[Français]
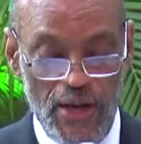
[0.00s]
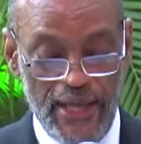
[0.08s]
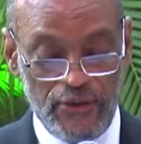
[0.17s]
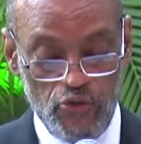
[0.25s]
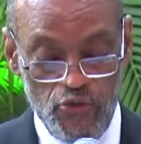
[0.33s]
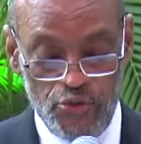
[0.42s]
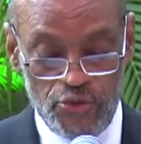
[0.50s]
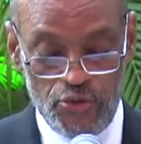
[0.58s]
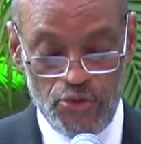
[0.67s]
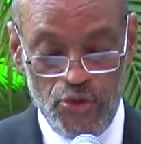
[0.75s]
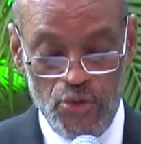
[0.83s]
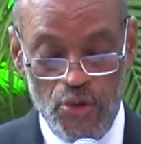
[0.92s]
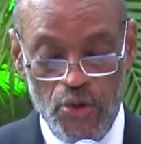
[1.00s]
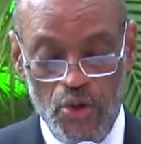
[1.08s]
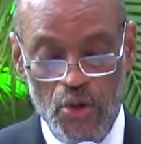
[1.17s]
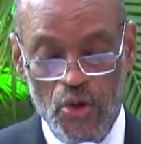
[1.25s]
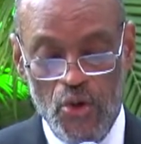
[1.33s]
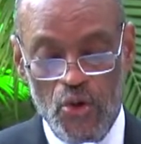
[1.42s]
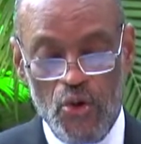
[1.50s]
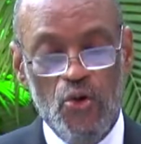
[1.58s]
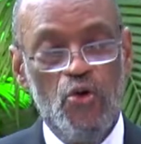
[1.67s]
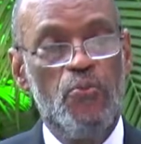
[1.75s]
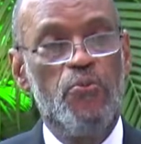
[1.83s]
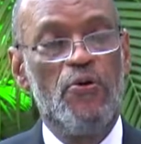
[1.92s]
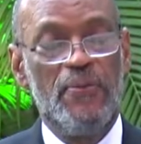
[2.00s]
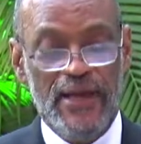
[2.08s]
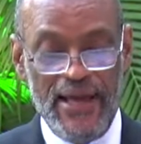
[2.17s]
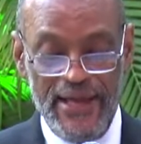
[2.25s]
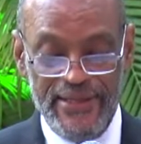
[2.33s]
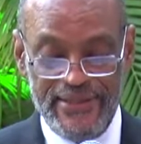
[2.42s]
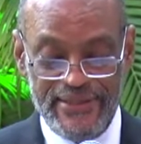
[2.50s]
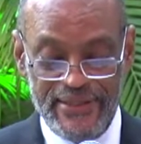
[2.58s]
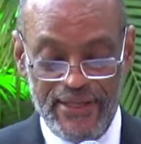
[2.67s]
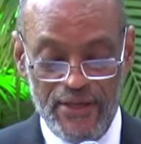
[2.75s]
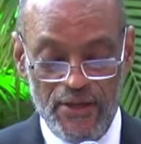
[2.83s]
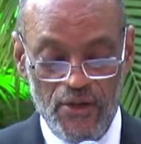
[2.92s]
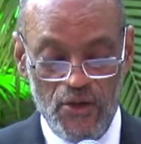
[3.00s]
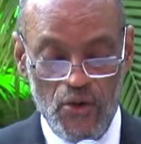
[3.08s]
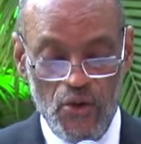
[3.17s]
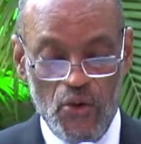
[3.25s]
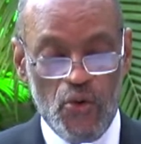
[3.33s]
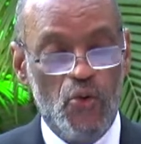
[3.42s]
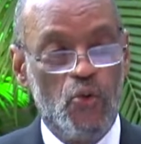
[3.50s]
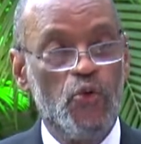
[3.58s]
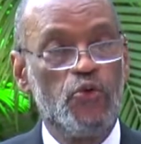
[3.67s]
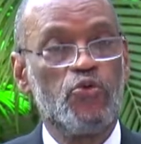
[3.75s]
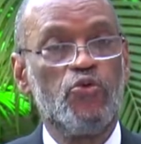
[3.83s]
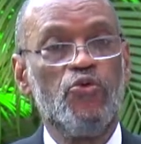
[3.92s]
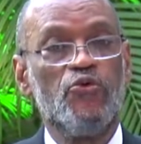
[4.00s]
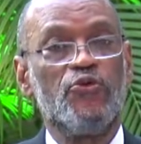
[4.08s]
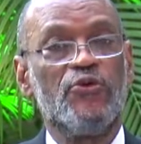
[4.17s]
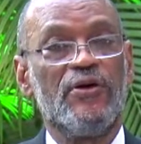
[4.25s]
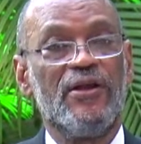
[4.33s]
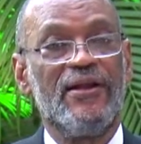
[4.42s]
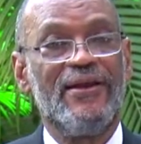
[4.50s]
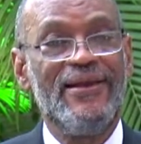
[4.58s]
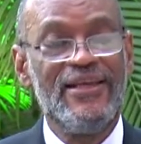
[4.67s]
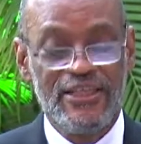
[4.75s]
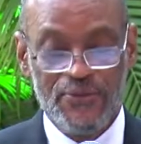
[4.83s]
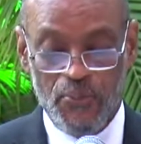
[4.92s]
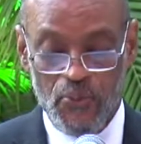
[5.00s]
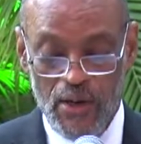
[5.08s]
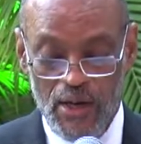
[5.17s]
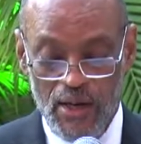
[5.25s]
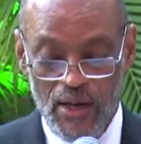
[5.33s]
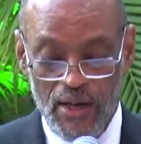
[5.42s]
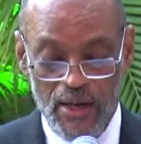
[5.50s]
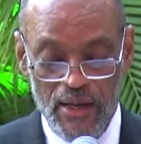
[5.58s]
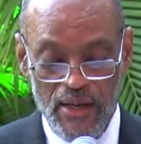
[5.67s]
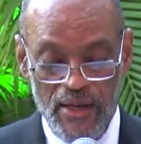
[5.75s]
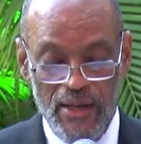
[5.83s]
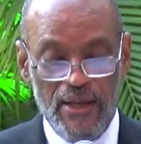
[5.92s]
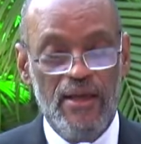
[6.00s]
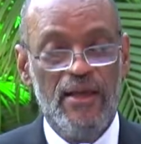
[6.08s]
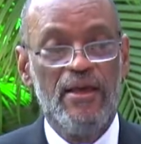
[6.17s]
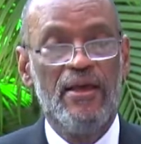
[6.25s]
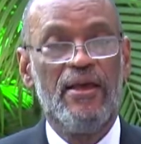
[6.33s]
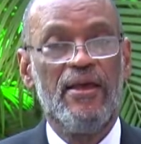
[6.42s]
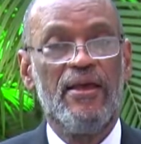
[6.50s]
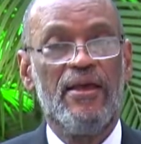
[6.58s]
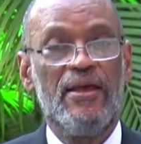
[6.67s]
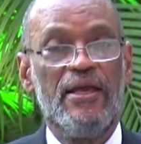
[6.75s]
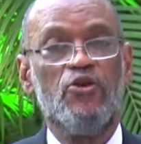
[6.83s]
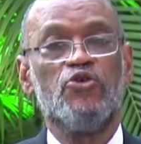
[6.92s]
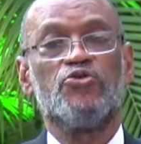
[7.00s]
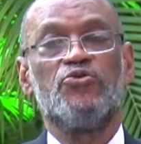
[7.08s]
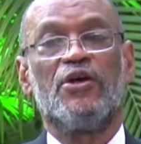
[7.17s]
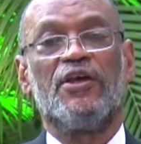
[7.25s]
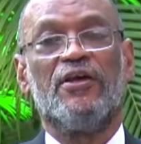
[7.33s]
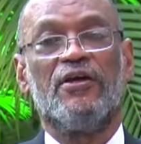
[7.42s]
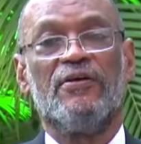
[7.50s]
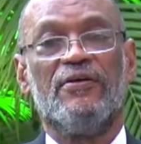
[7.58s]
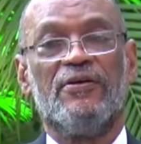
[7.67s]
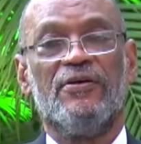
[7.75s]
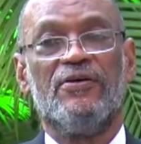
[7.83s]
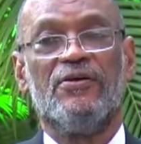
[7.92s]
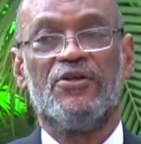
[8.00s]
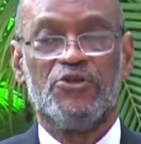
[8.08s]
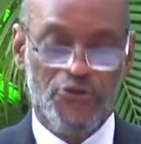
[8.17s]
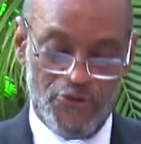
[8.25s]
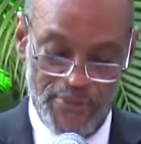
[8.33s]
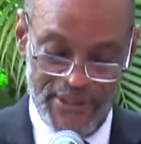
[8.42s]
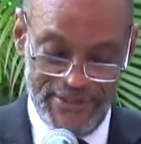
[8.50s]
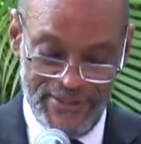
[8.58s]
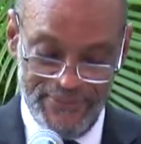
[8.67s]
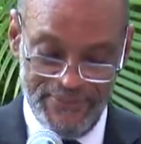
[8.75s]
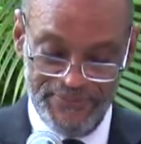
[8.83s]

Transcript: à tous, le peuple haïtien retrouve l'espoir et le sourire. Je vous remercie.